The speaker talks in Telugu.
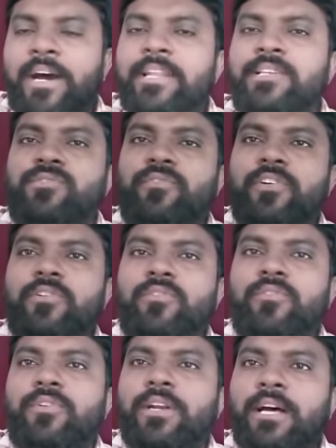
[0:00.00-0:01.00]
అరెస్ట్ వరకు
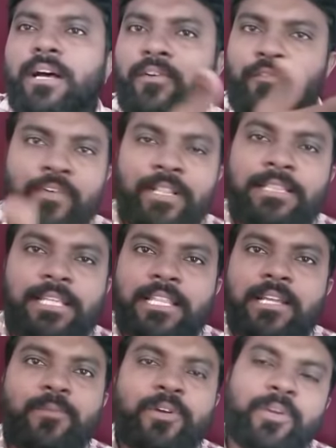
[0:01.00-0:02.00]
కూడా
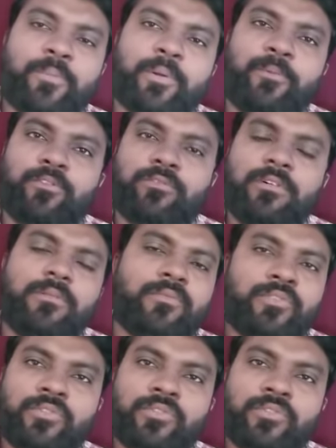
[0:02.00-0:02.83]
వెళ్తాదేమో ఈ ప్రభుత్వం